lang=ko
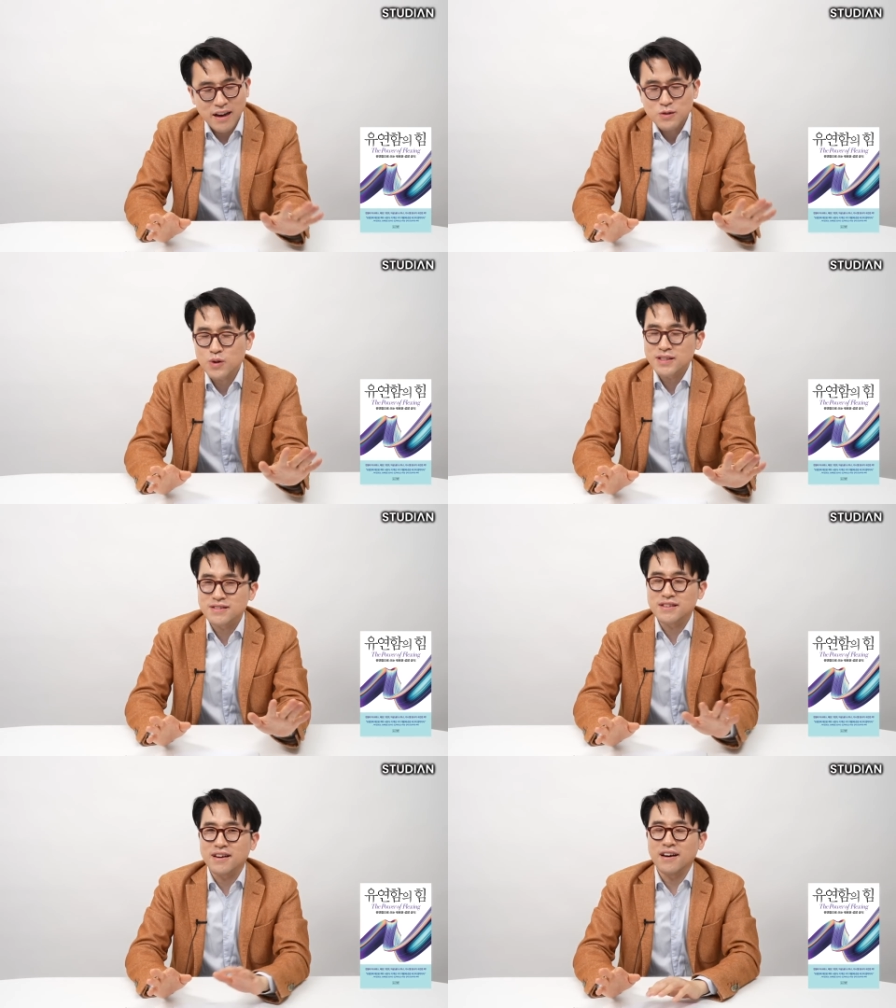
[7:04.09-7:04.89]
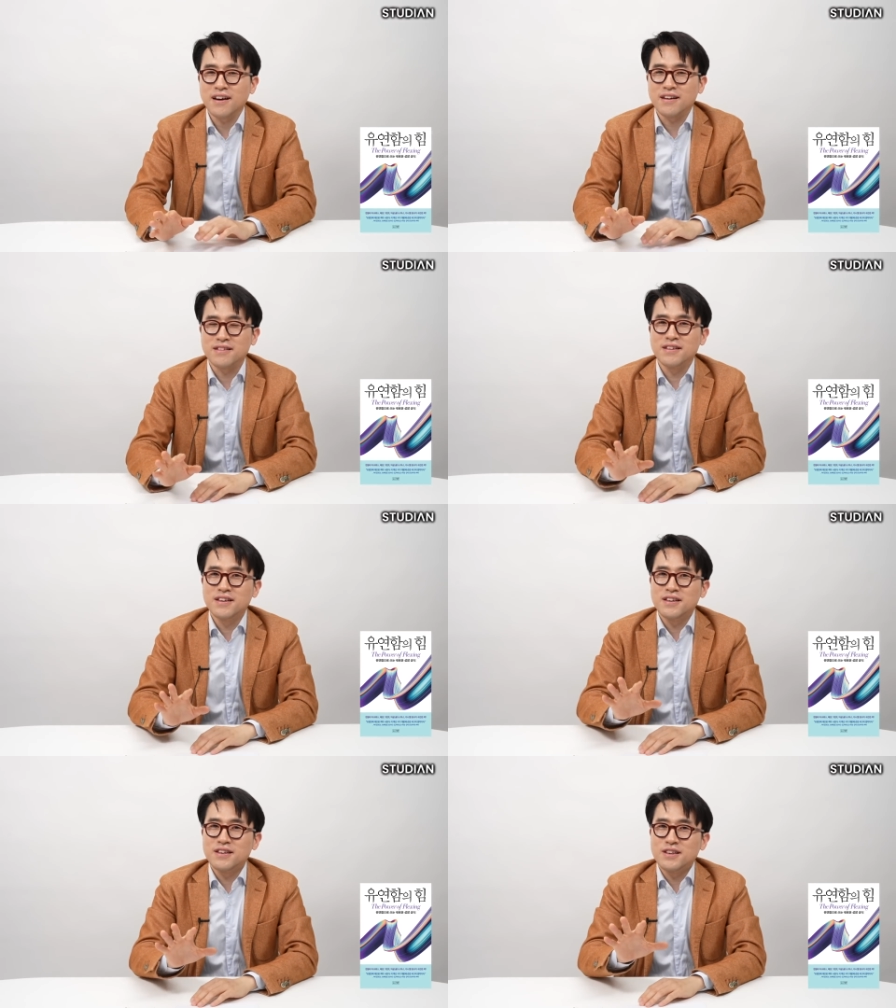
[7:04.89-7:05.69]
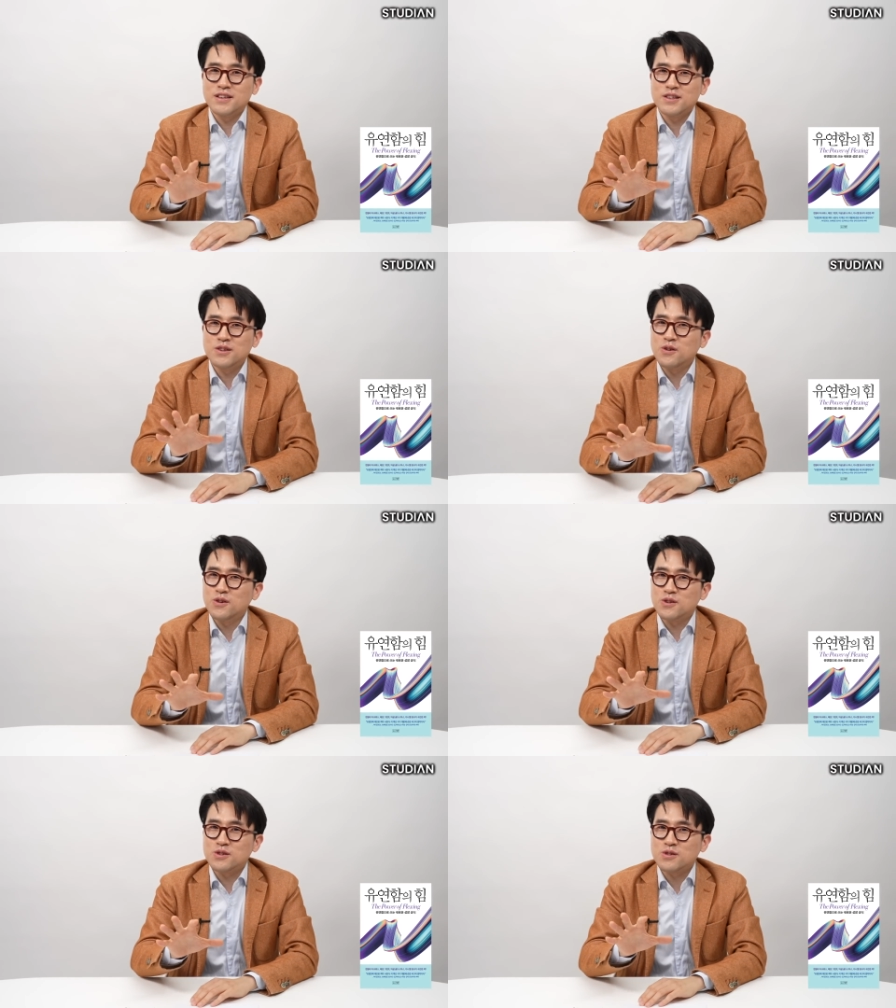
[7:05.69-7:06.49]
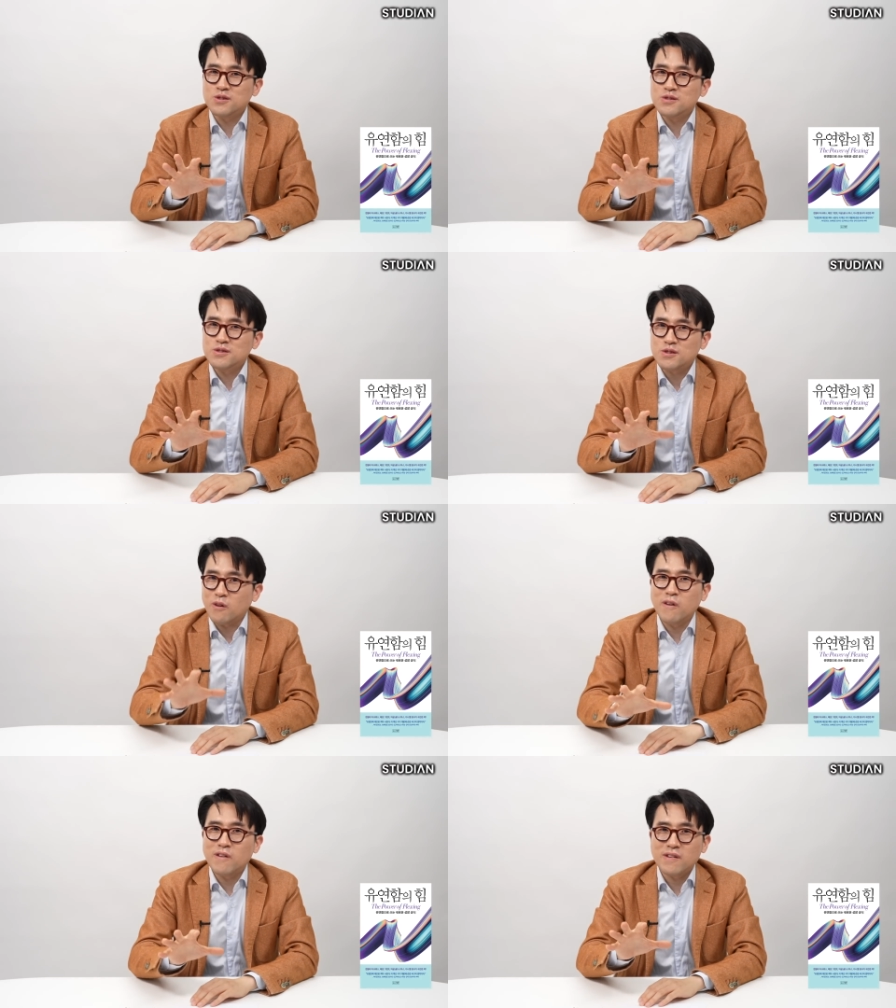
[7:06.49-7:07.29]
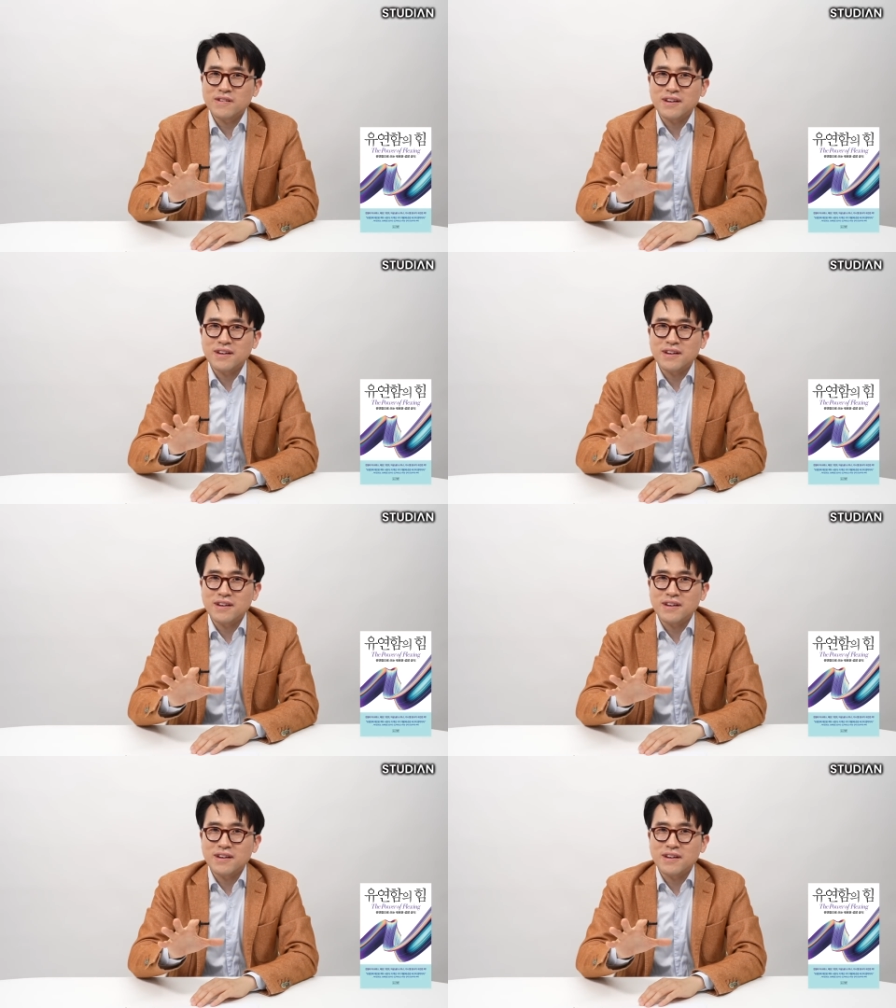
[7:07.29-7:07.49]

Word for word: 안 좋았으니까 이거 더